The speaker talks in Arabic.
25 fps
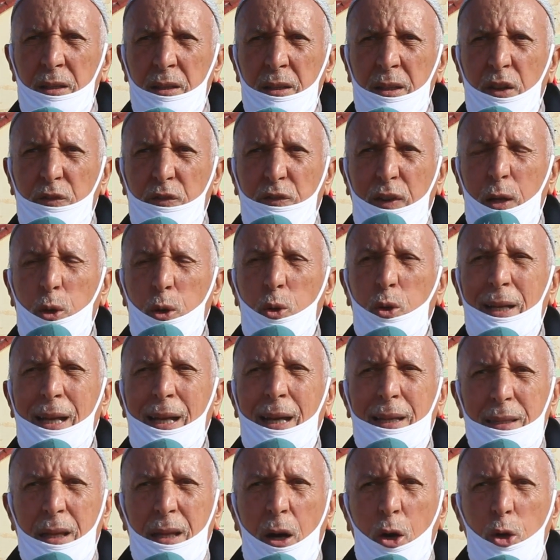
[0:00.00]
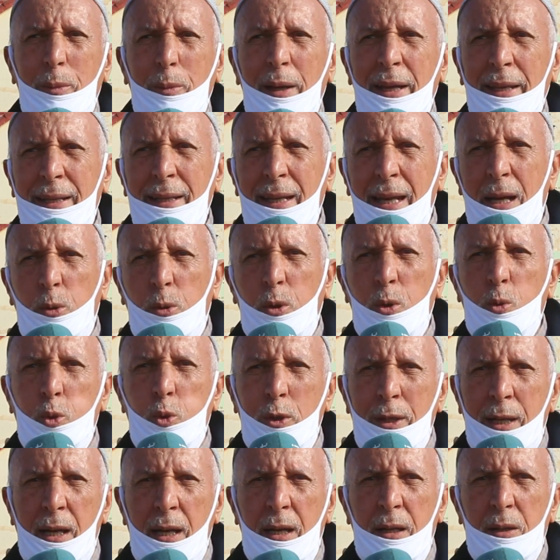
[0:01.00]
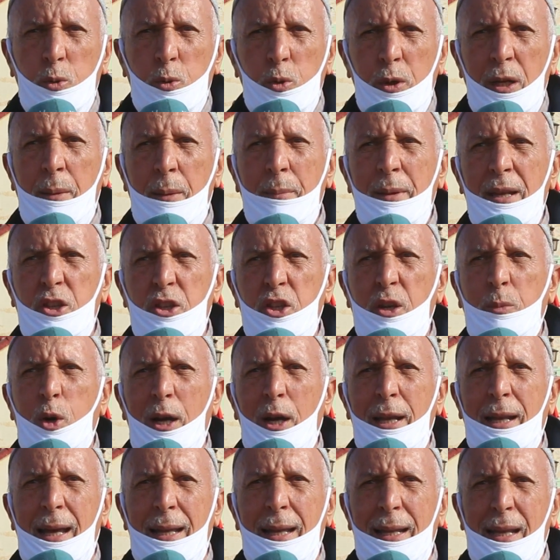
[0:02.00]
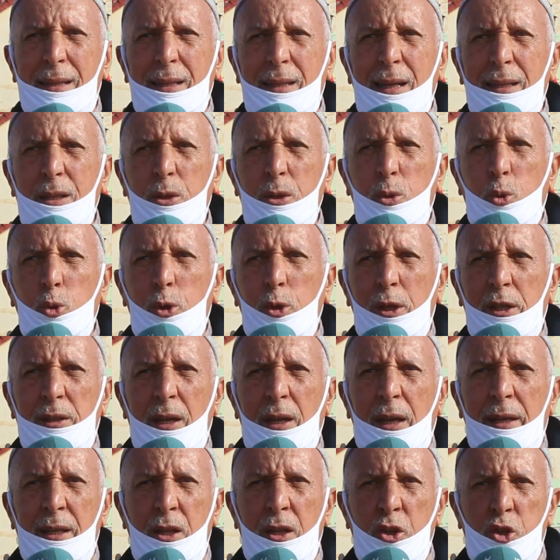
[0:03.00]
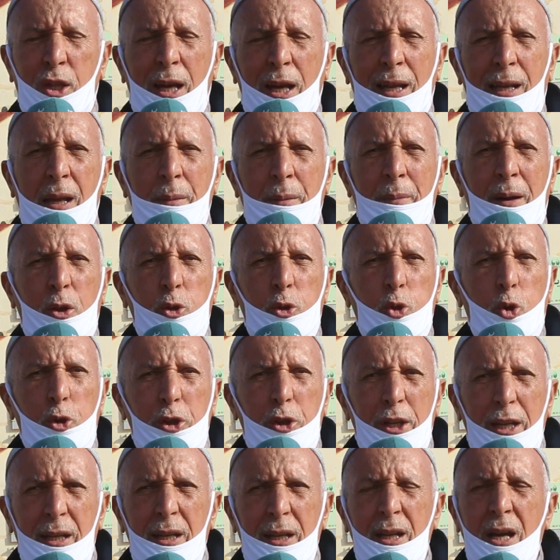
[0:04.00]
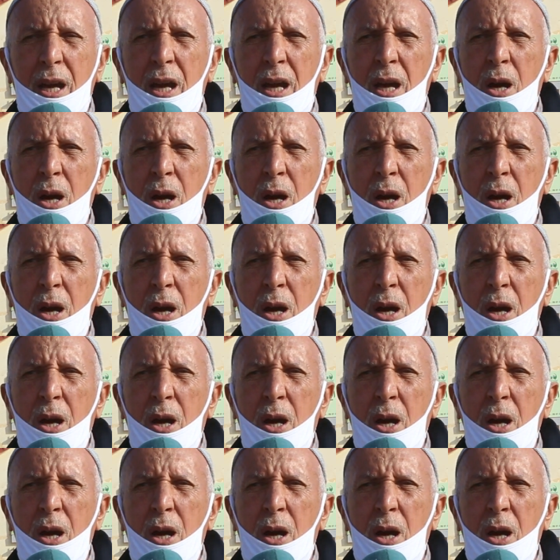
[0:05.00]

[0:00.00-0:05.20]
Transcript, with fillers: الضفه الاخرى عطاونا حنايا كنا قلنا ملي جابوا الالات غادي نكونوا حتى حنا ان شاء الله محظوظين